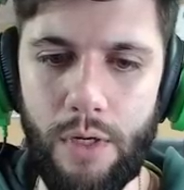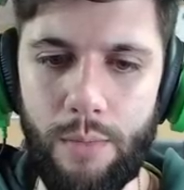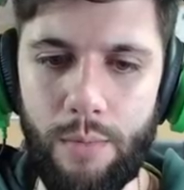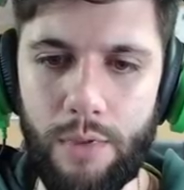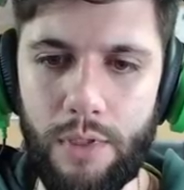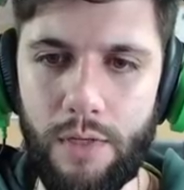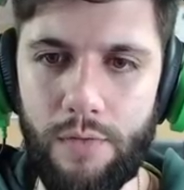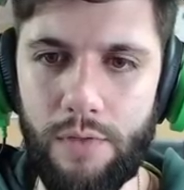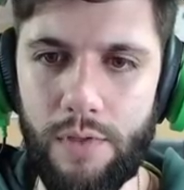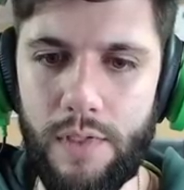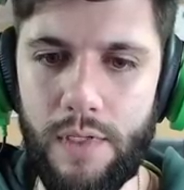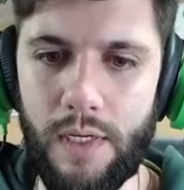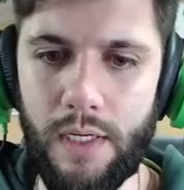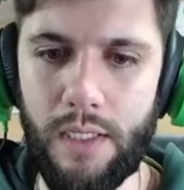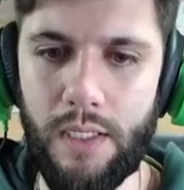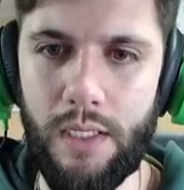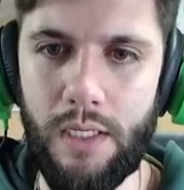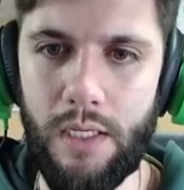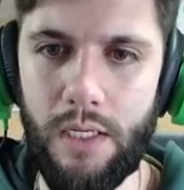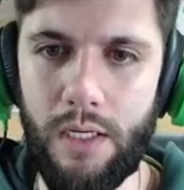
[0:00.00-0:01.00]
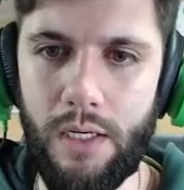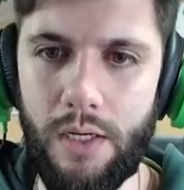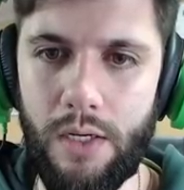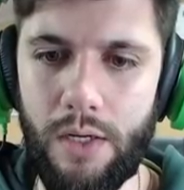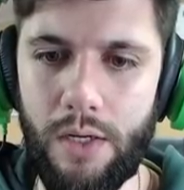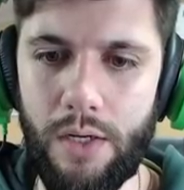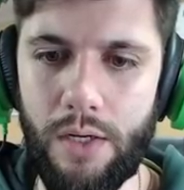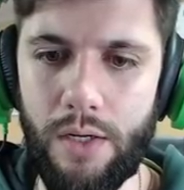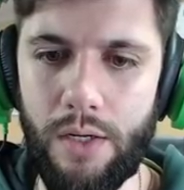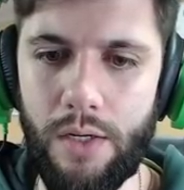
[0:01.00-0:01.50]
Bora botar você aqui.
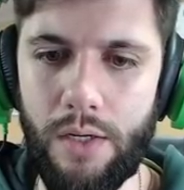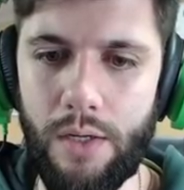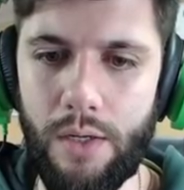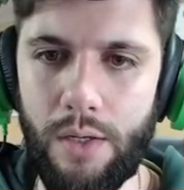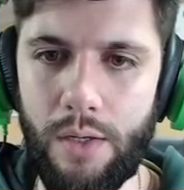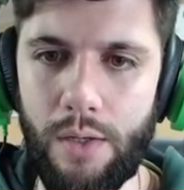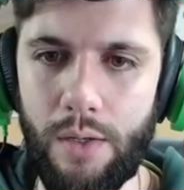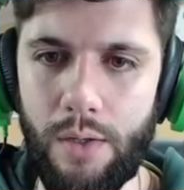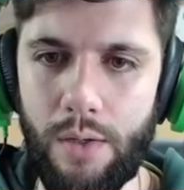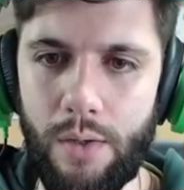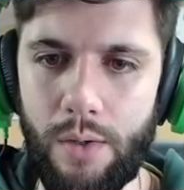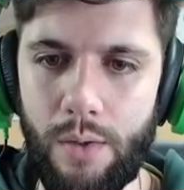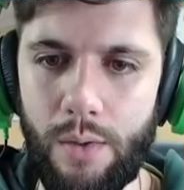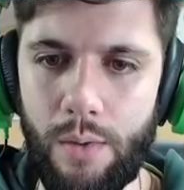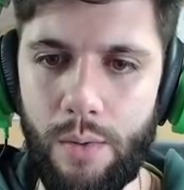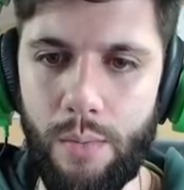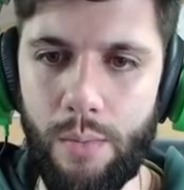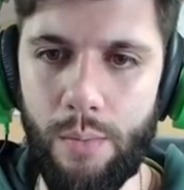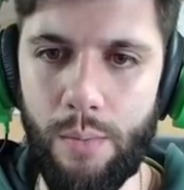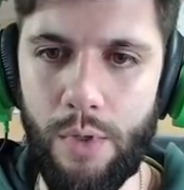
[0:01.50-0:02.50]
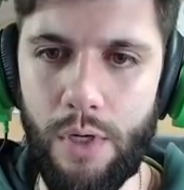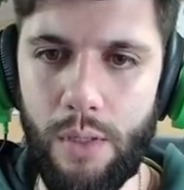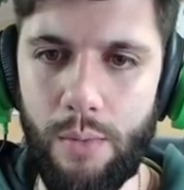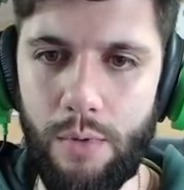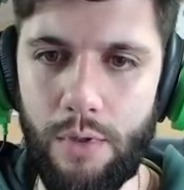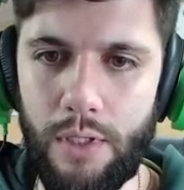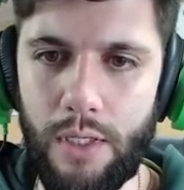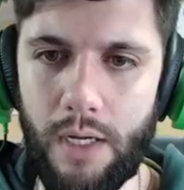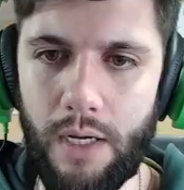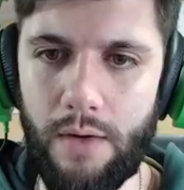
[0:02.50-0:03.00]
Bora
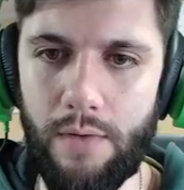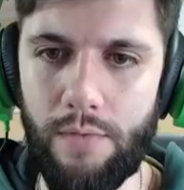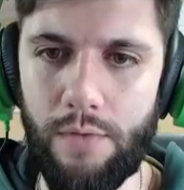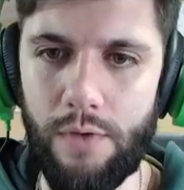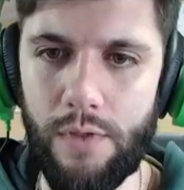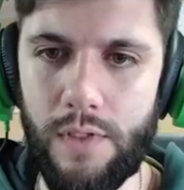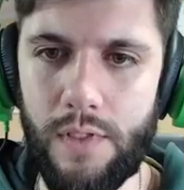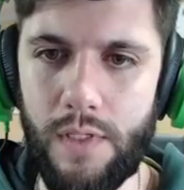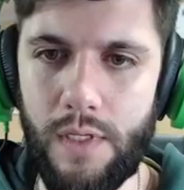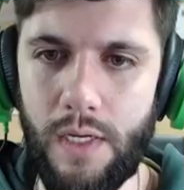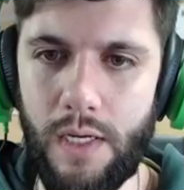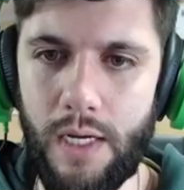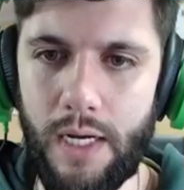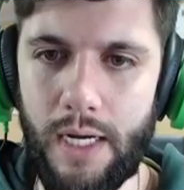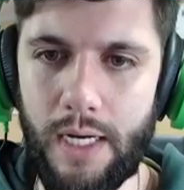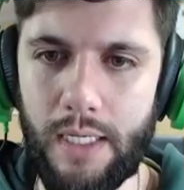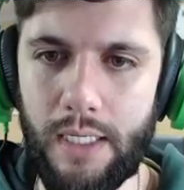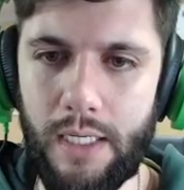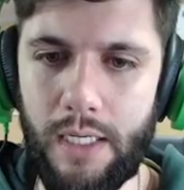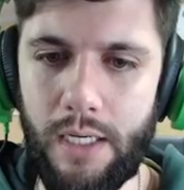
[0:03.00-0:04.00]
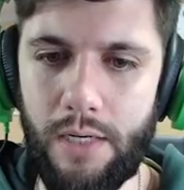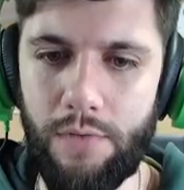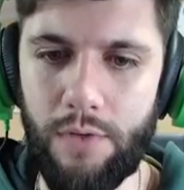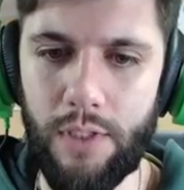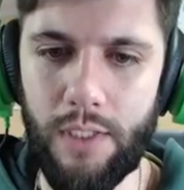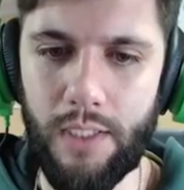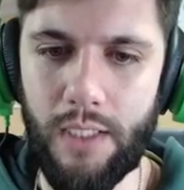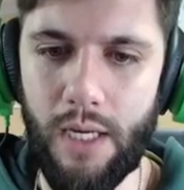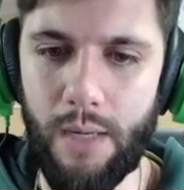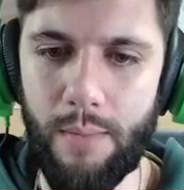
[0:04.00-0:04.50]
botar você aqui.
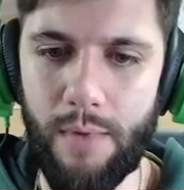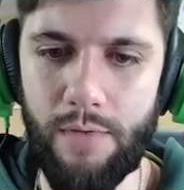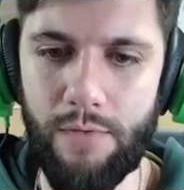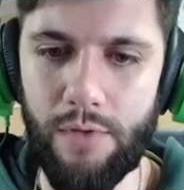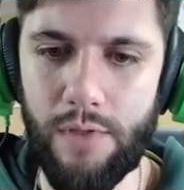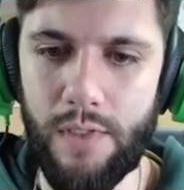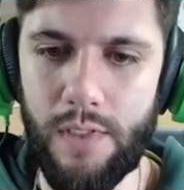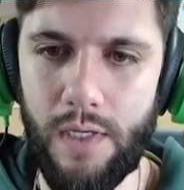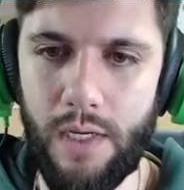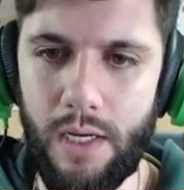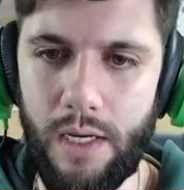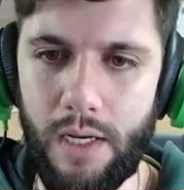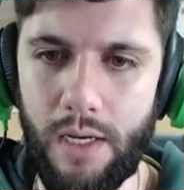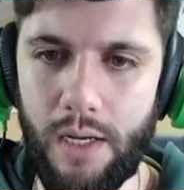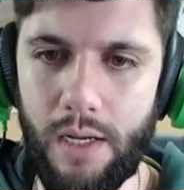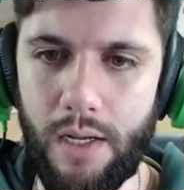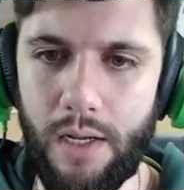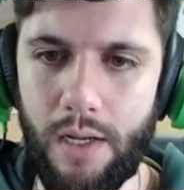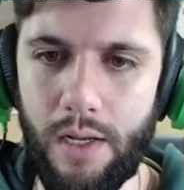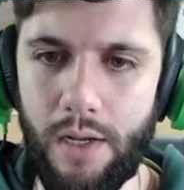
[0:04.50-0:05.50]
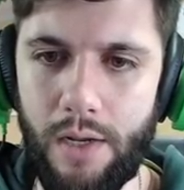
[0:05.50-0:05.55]
Vou ter que queimar você.